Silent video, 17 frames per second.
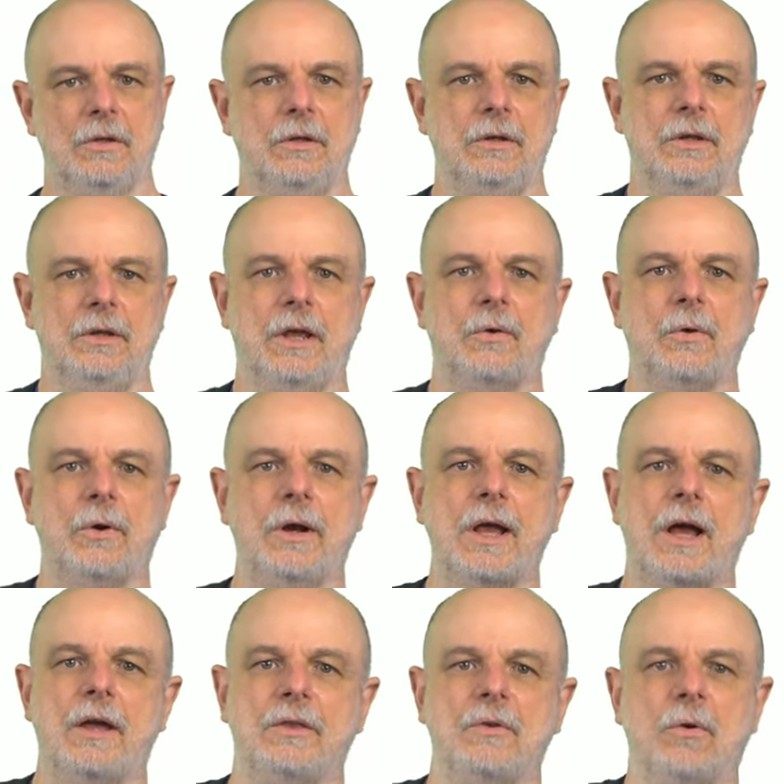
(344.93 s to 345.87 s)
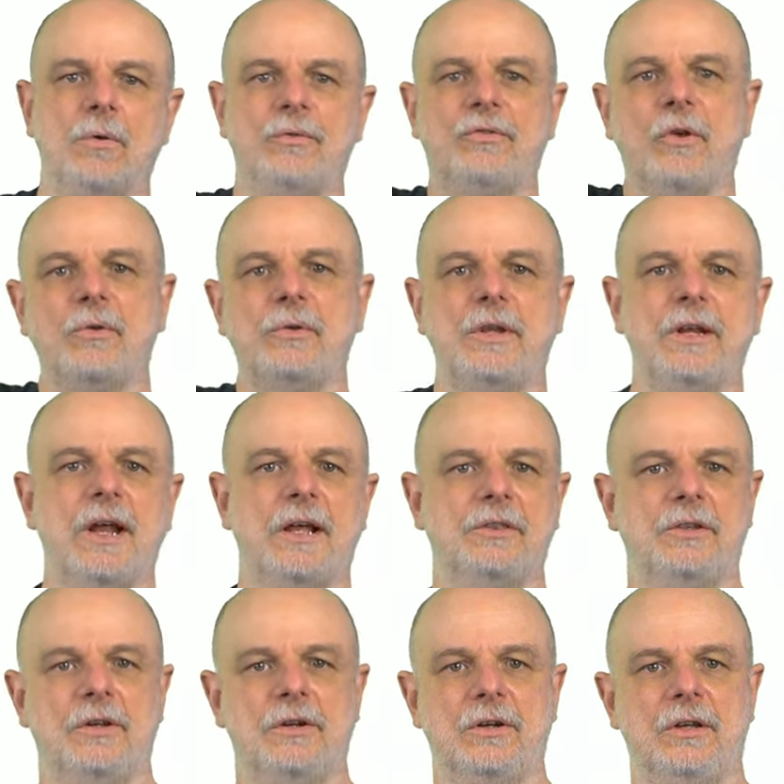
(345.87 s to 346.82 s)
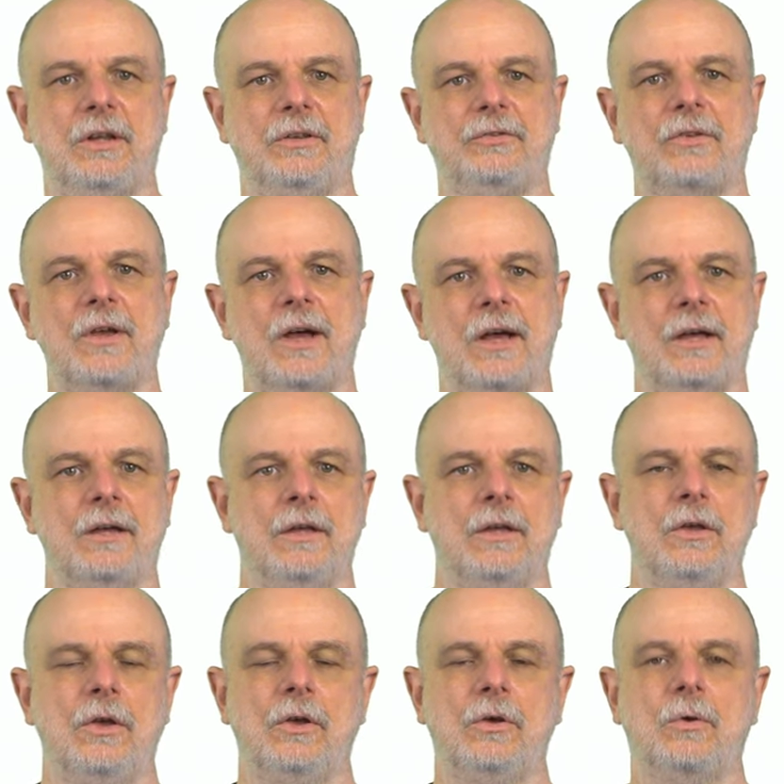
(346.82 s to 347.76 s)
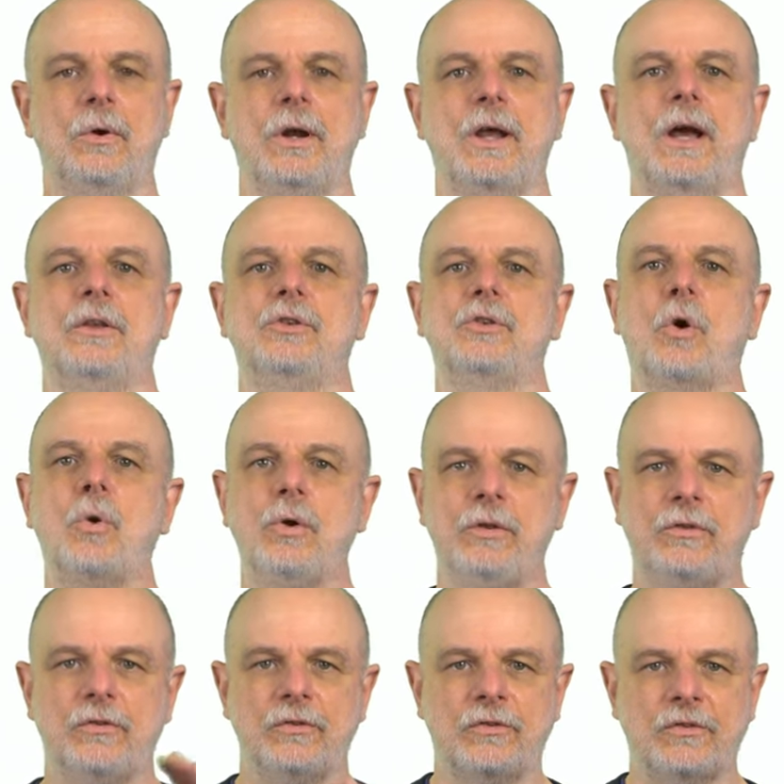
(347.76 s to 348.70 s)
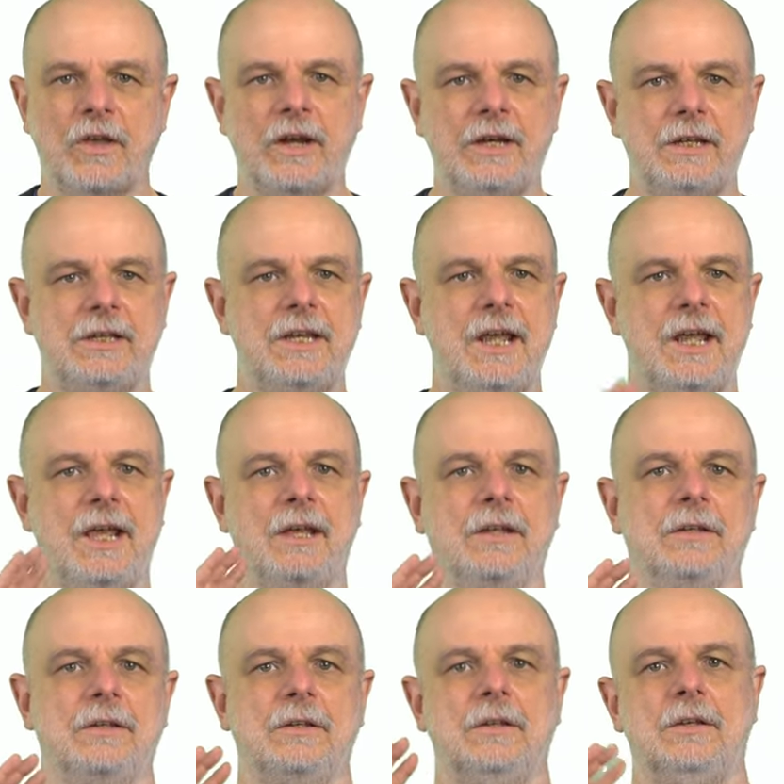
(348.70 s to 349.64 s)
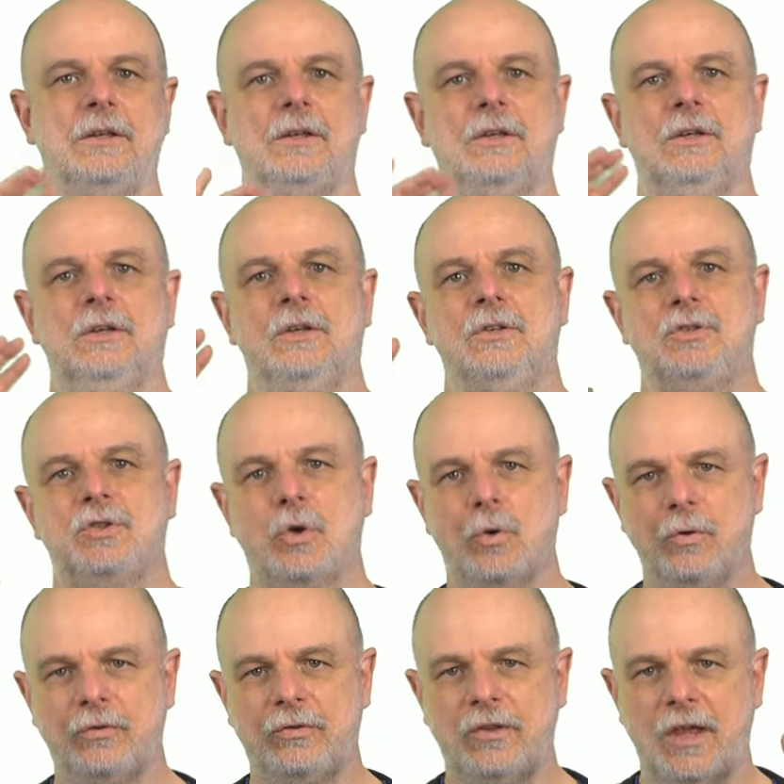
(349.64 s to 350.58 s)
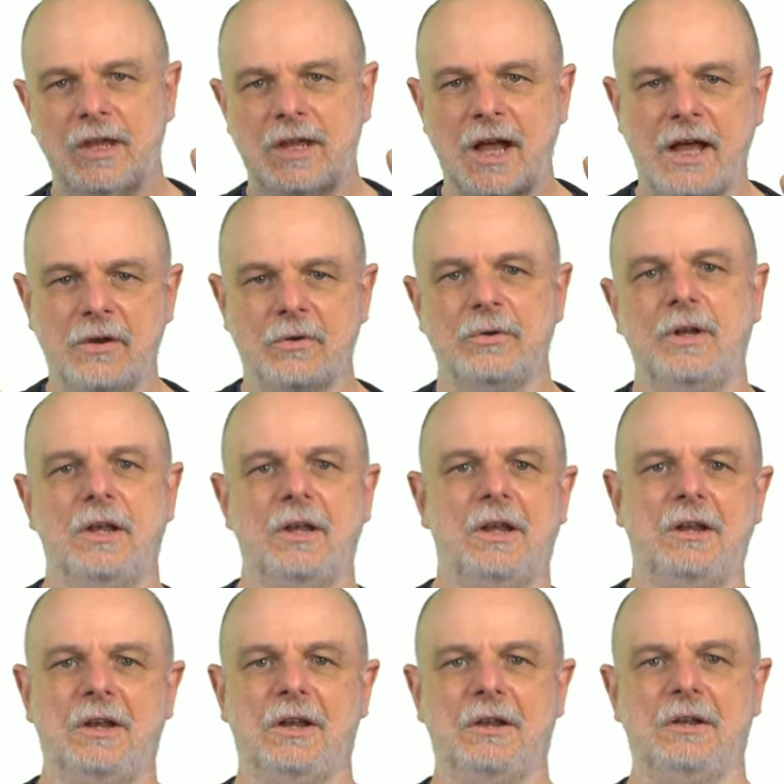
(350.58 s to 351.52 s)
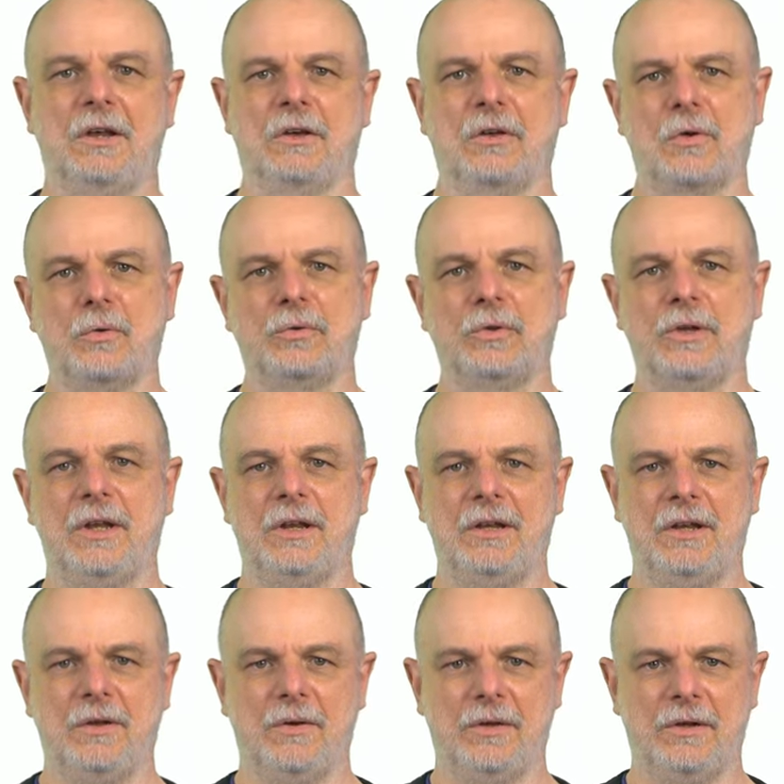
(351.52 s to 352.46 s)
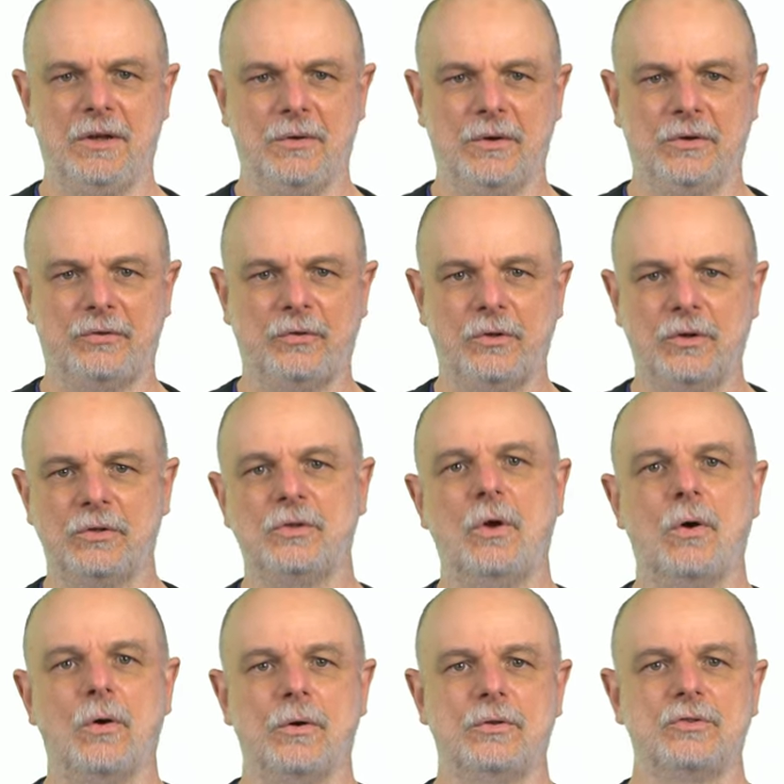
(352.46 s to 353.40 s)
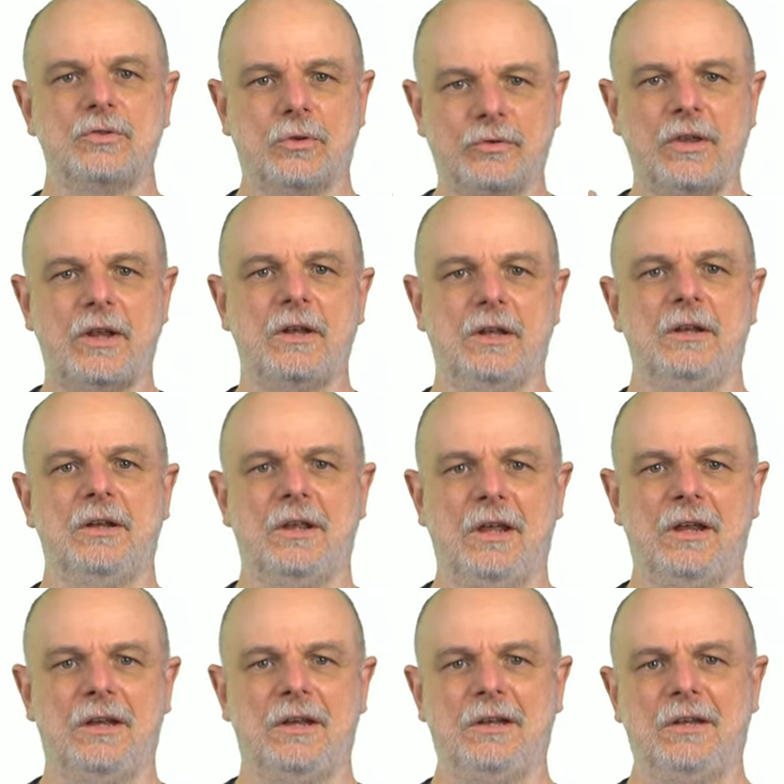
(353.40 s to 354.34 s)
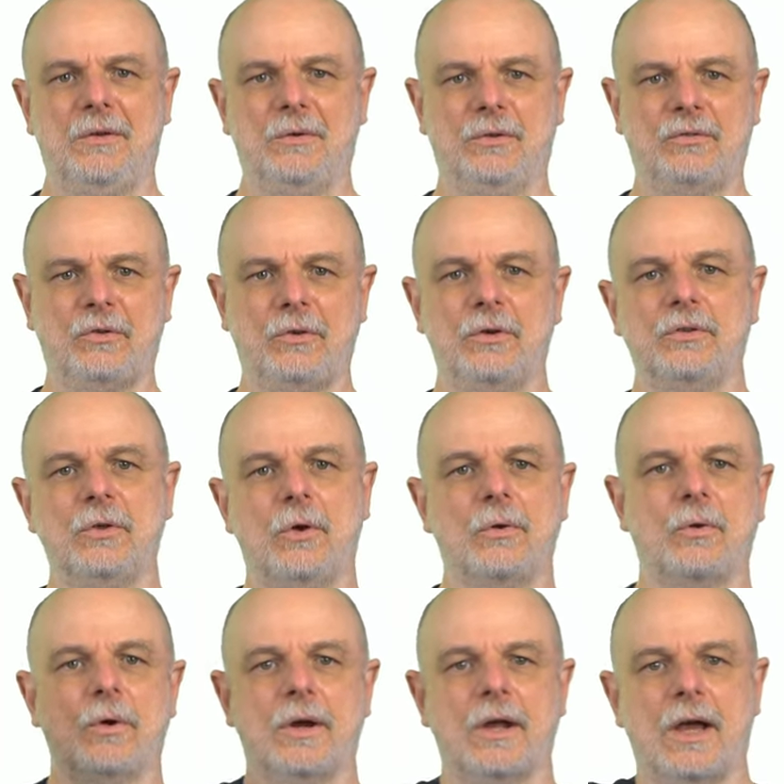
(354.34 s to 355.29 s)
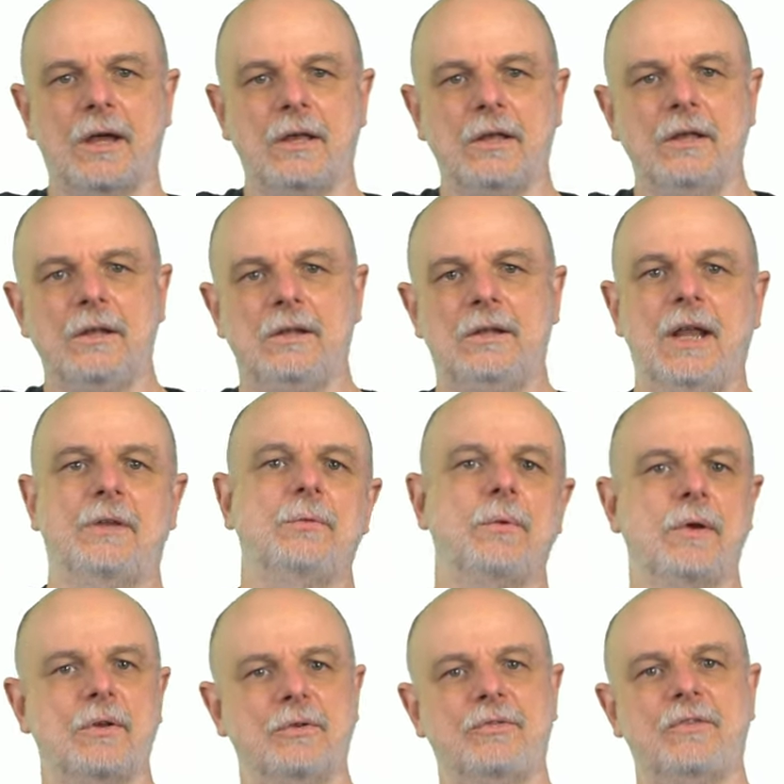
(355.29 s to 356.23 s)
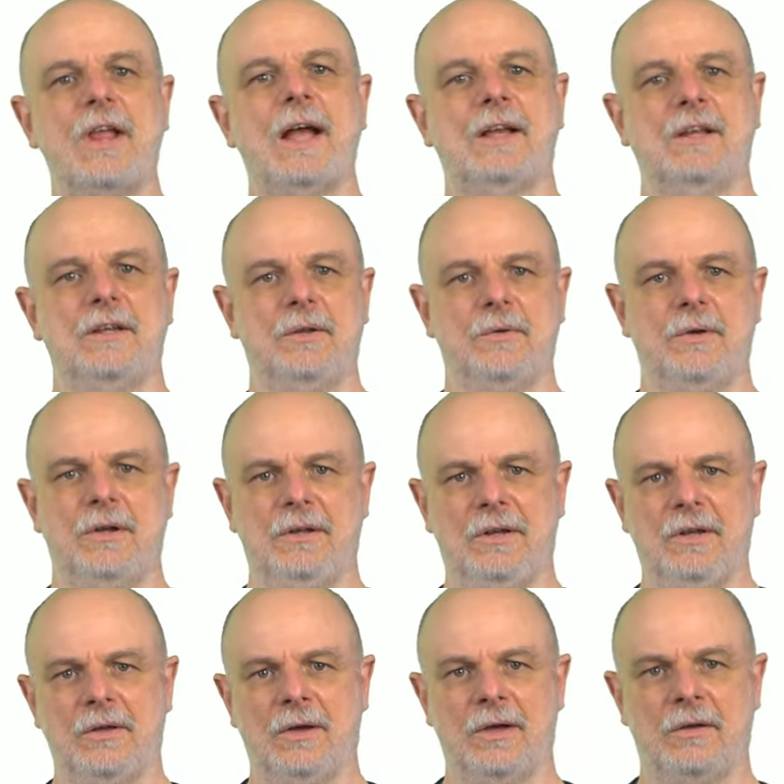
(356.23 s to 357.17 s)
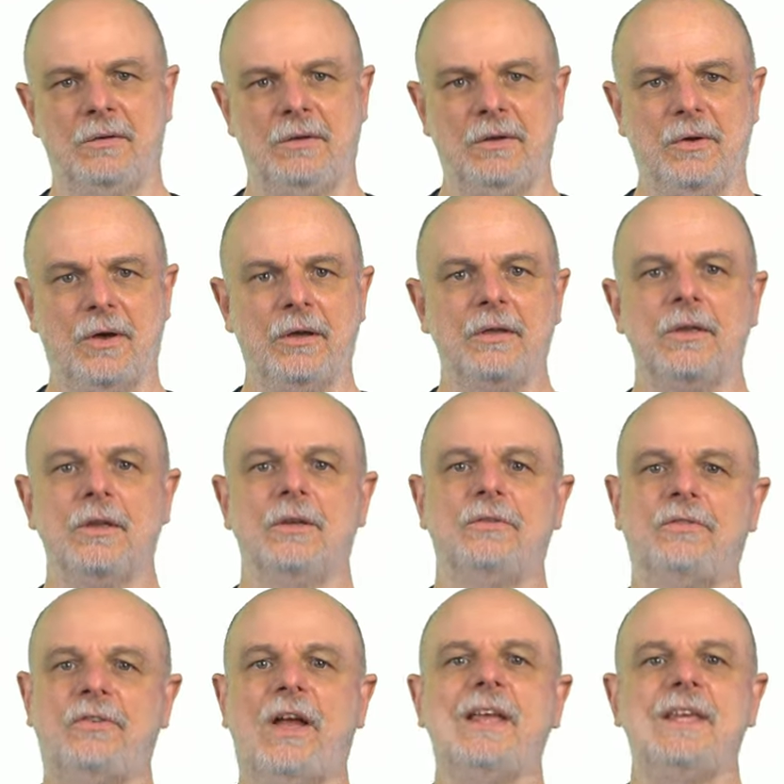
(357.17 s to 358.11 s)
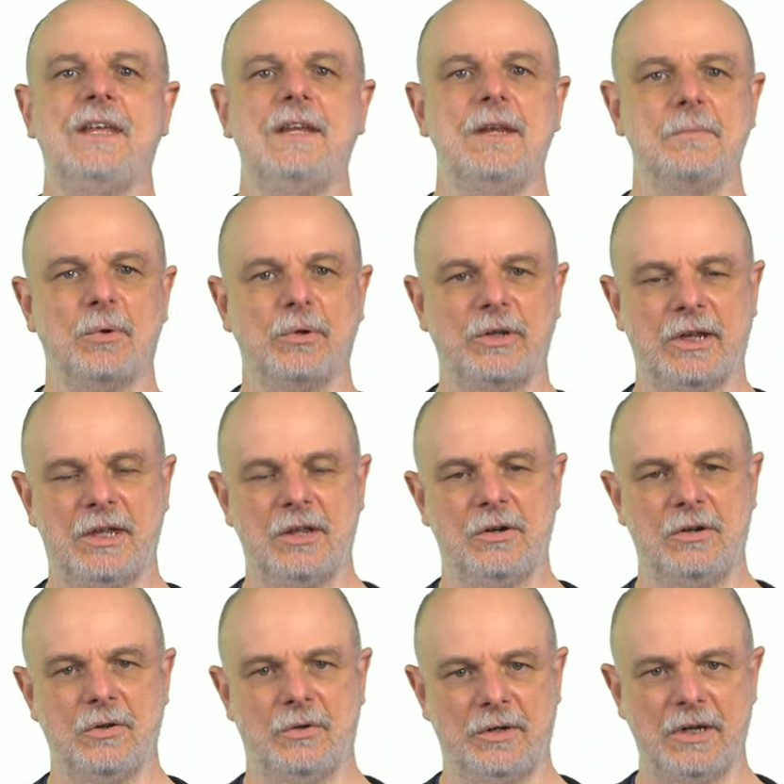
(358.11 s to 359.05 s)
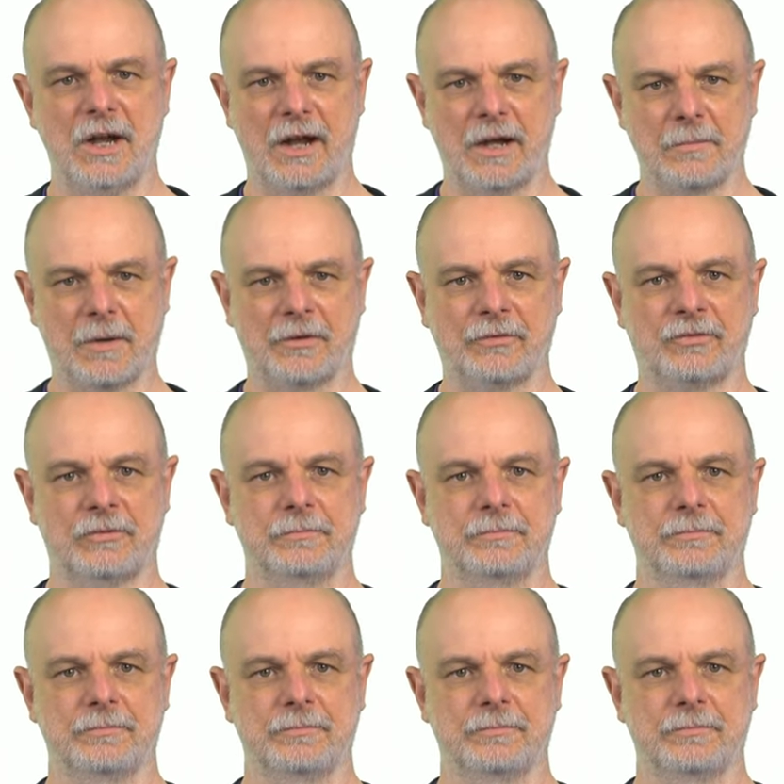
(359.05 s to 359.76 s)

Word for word: う。で、これが4層になってるんですが、これが統一されて、調整可能なことににはすると、調整にはすると、これがネットワークのスタックにはにはには再起にもできるようになります。